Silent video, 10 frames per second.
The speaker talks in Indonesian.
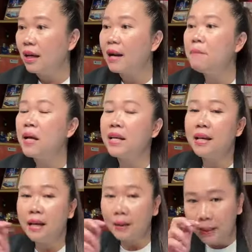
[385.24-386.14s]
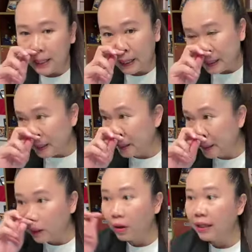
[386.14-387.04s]
Karena banyak yang mencari di
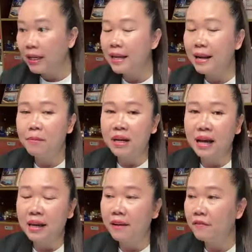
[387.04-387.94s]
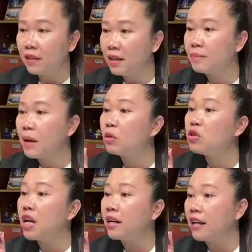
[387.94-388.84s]
TikTok katanya lama nggak live, eh, bantu
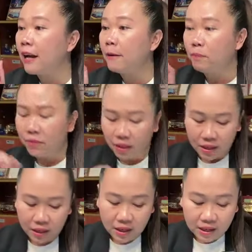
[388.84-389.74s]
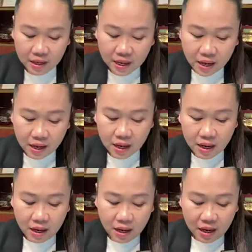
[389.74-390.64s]
share ya. Jadi
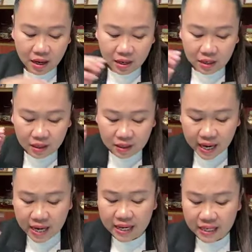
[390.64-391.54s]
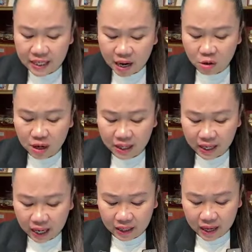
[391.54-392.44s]
saya ingin selalu
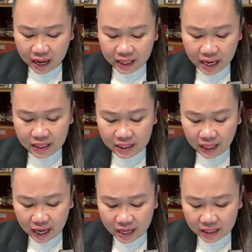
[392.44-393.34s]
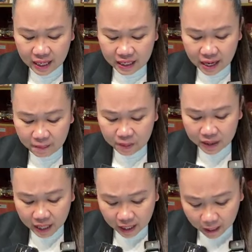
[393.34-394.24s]
katakan hati-hati sekarang dia dalam
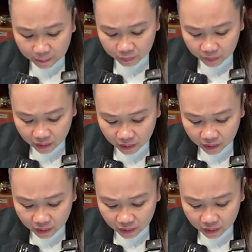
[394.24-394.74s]
penjara.